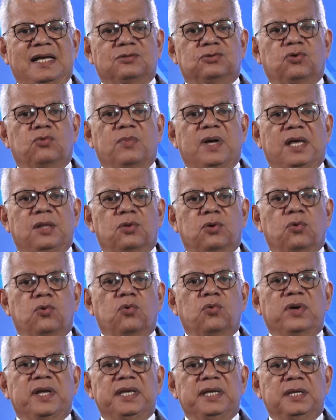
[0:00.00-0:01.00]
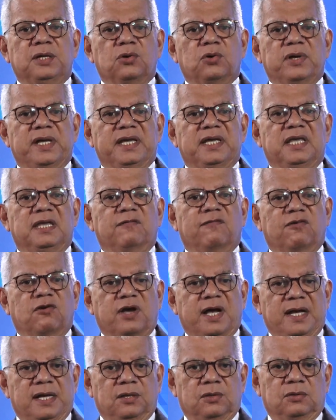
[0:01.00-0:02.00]
ha tomado un giro
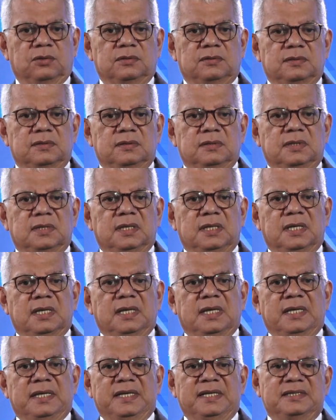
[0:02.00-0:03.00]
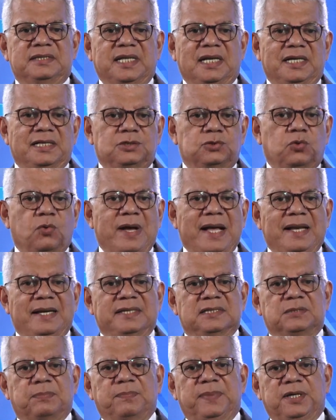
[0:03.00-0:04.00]
equivocado.
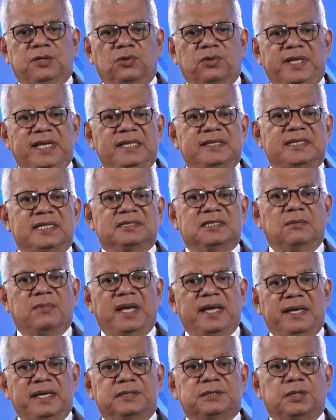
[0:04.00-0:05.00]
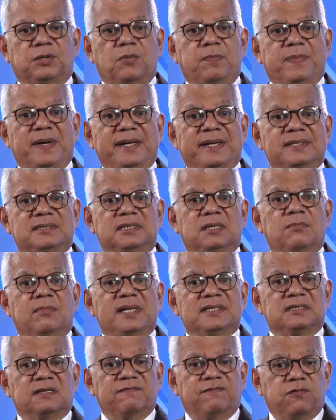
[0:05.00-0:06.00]
Intelectuales, periodistas y maestros parecen
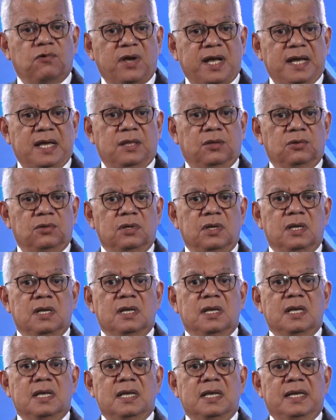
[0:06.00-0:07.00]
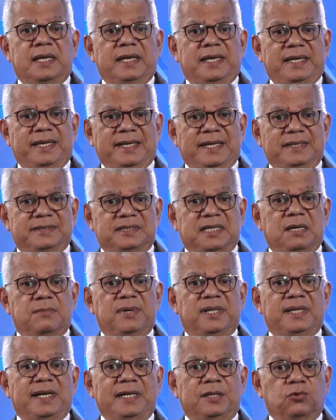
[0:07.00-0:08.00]
más enfocados en el
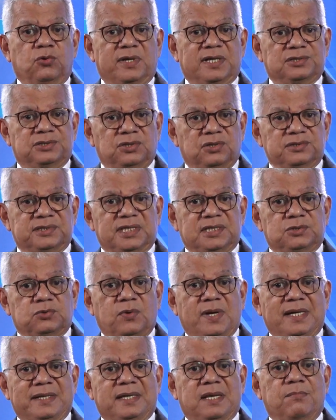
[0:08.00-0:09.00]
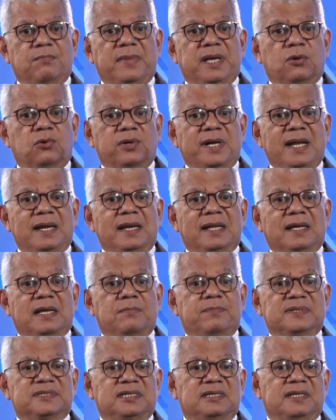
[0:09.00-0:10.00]
tema de la educación sexual que en mejorar la
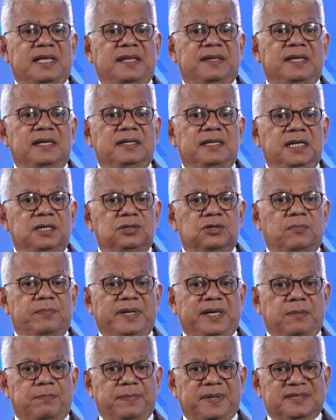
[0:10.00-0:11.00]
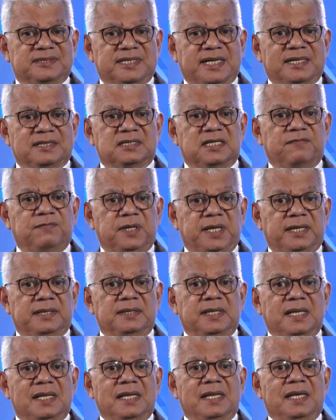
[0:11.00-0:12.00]
capacidad del niño para expresarse
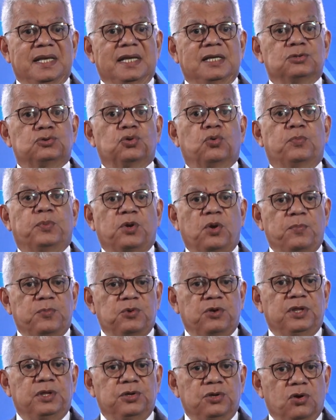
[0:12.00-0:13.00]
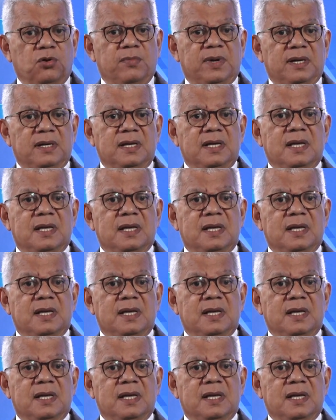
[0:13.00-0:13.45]
bien en su propio idioma,